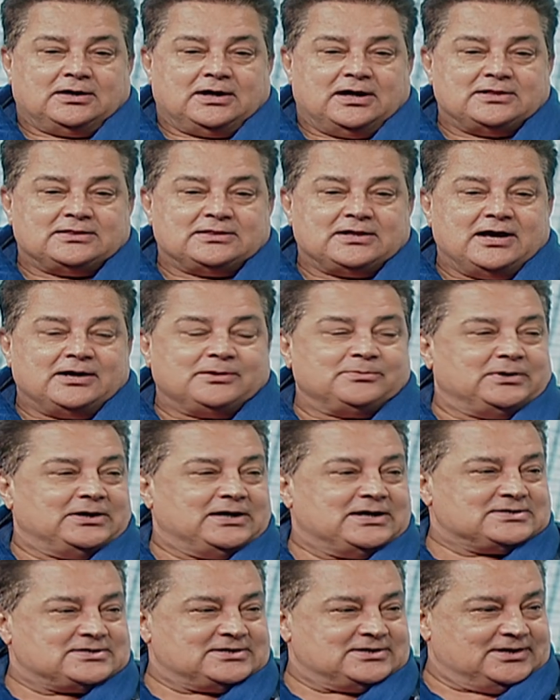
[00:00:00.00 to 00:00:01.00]
ख़ानदान में
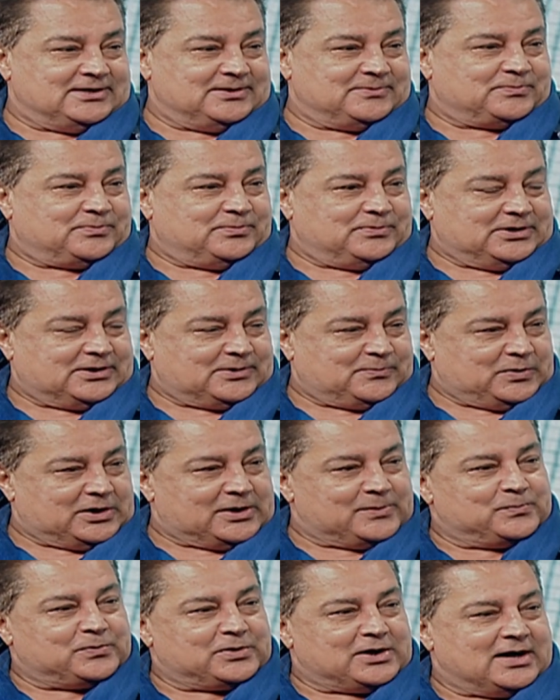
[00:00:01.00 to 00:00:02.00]
ऐसे एक
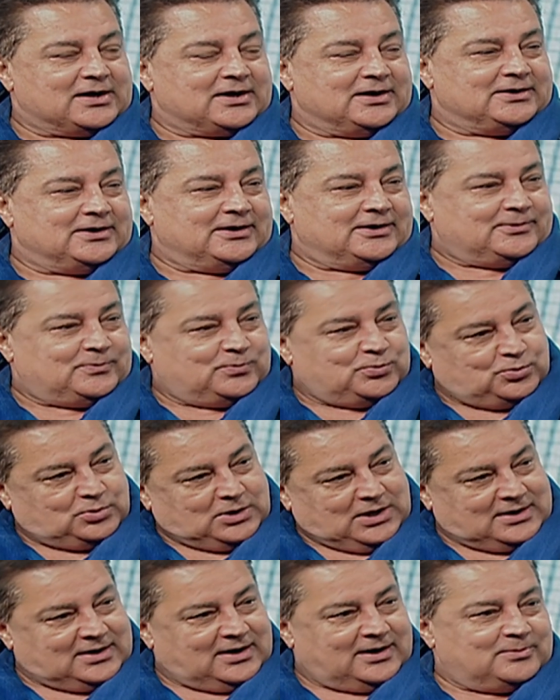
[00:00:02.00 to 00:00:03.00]
परंपरा रही है कि
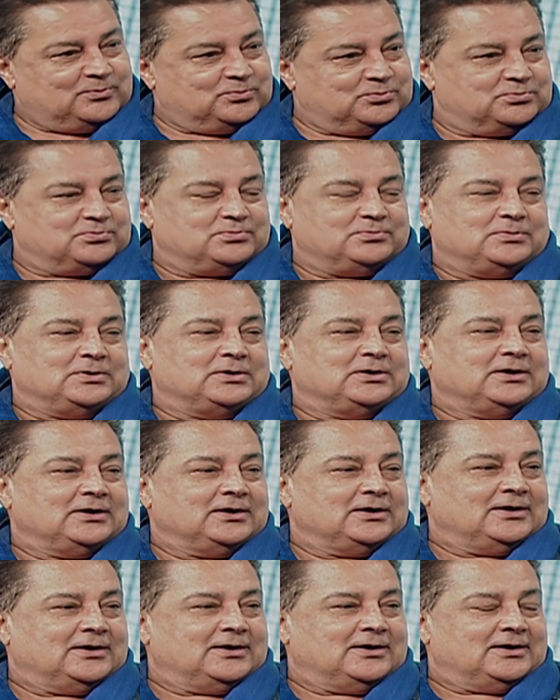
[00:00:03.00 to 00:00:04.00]
पूरा नाम
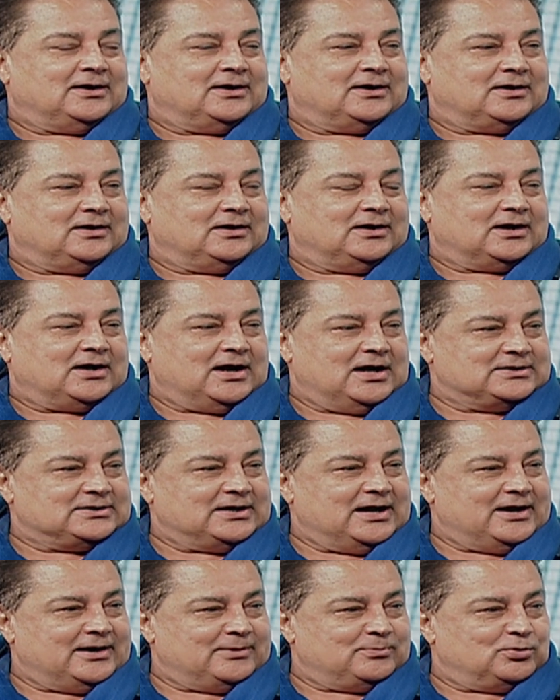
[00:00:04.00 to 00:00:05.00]
लिखा
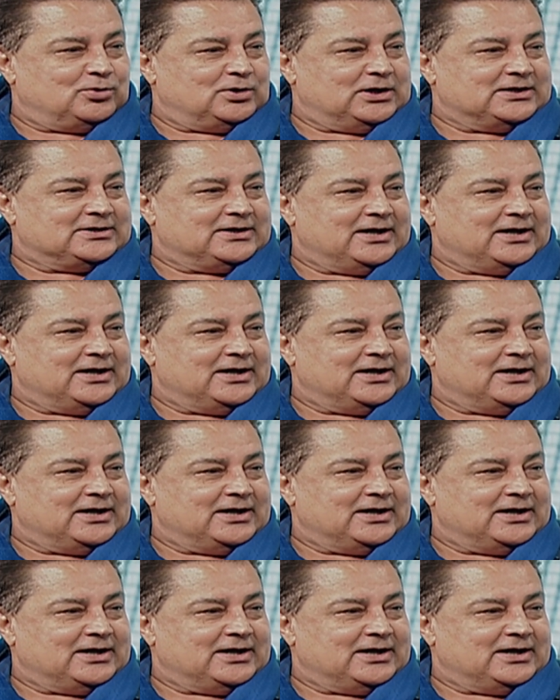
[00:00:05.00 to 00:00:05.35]
जाए बोला